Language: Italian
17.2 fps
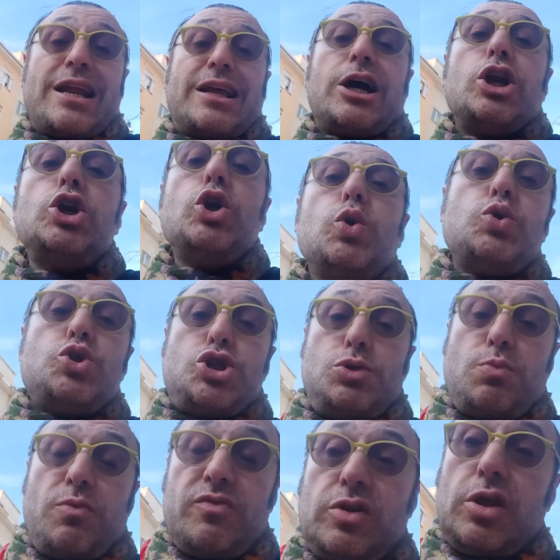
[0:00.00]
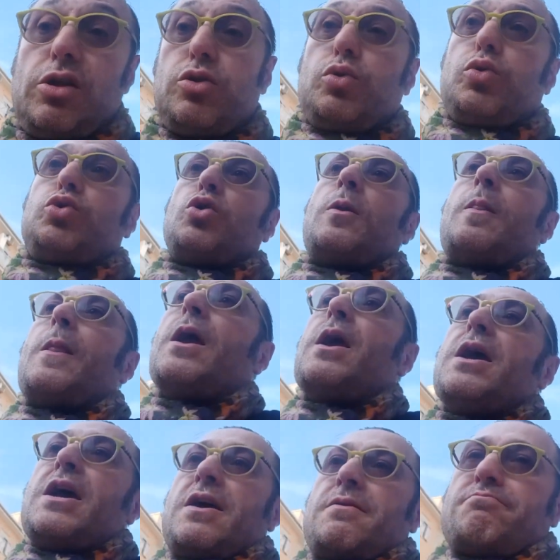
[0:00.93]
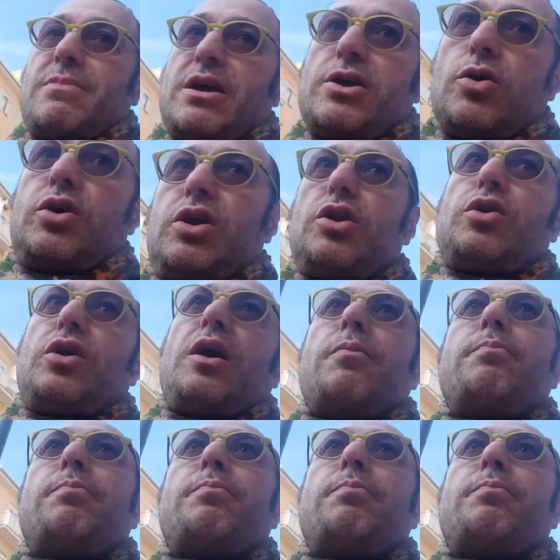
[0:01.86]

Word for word: Elkan non si muove del tutto. Ma io credo